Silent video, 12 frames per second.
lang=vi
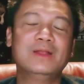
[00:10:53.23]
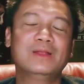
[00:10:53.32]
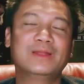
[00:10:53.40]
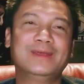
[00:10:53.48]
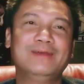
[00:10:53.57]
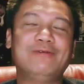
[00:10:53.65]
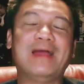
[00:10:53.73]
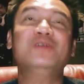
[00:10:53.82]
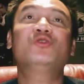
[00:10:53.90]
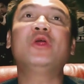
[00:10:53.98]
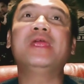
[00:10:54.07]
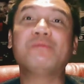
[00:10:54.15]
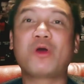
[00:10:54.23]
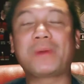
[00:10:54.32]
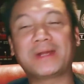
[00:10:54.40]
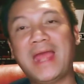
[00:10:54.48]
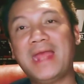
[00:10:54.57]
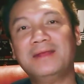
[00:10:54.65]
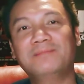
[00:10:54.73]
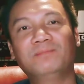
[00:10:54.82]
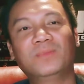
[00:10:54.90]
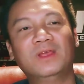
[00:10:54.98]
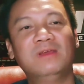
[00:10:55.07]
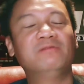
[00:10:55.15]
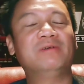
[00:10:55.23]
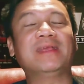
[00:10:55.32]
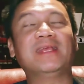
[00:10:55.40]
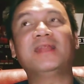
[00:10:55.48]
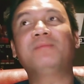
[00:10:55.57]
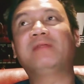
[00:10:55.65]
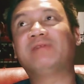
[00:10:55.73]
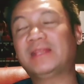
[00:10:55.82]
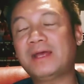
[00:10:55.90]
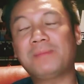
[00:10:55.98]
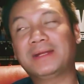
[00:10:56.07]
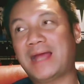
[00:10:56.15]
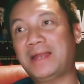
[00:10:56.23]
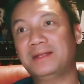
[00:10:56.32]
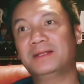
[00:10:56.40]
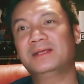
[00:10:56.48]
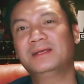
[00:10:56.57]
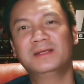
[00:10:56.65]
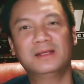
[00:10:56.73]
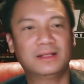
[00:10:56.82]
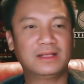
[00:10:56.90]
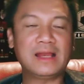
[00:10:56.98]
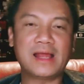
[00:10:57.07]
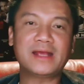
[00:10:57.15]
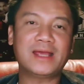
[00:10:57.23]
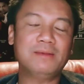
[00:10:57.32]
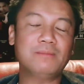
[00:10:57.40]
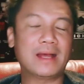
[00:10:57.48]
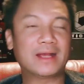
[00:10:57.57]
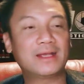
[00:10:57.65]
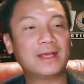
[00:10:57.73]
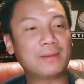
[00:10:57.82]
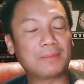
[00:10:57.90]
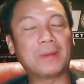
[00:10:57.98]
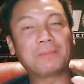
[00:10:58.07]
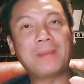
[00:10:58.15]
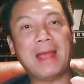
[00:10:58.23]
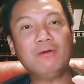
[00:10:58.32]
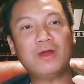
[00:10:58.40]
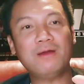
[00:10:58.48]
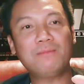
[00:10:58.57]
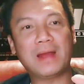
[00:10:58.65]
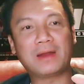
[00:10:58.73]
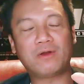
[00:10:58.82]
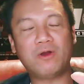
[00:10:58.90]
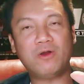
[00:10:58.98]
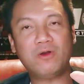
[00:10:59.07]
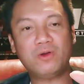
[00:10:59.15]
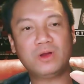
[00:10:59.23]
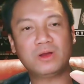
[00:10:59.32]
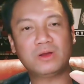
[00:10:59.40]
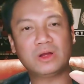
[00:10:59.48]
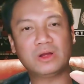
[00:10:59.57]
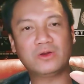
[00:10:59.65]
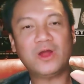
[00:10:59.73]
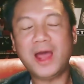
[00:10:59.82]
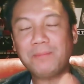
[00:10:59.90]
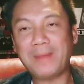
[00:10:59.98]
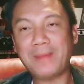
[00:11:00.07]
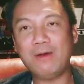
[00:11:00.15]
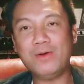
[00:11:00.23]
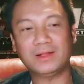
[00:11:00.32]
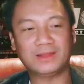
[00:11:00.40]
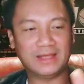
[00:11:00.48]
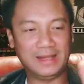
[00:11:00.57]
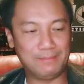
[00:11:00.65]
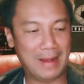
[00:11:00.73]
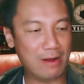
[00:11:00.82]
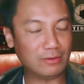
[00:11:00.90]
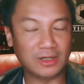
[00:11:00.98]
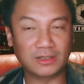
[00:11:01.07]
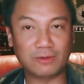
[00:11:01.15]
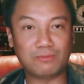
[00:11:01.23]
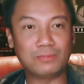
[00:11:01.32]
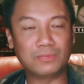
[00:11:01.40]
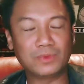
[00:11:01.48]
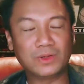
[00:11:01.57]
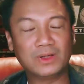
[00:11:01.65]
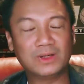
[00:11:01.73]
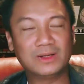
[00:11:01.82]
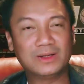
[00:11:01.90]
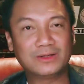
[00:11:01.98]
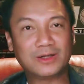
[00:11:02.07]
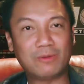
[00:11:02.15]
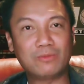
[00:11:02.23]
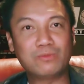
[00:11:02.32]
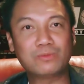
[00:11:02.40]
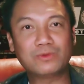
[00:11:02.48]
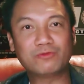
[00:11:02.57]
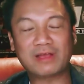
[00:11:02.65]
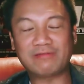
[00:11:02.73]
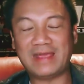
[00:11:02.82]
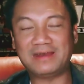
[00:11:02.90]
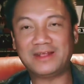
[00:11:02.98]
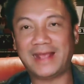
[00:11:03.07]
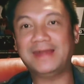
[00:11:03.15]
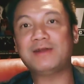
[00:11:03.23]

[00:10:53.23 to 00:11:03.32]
thì phải truyền một cái bịch khác vì vậy cho nên mình phải thức mình canh chứ lỡ khi mà cái bịch bịch máu đó mà nó nó hết máu á, thì máu từ trong trong cái ven nó chảy